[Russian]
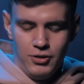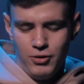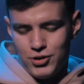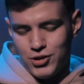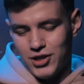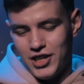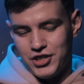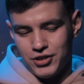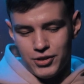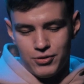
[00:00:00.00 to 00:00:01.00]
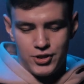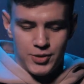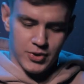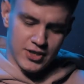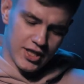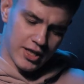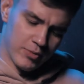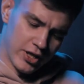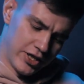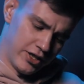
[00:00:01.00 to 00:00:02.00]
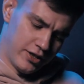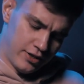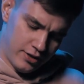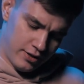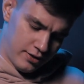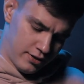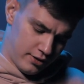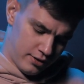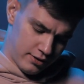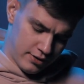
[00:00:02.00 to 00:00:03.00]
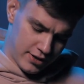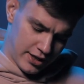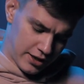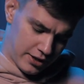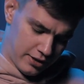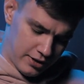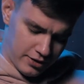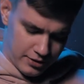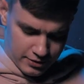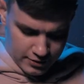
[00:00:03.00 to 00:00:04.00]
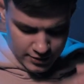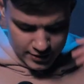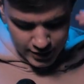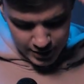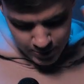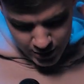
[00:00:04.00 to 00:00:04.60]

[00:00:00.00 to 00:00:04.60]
Ну, он что-то начал такой, типа, сак май, сак, сак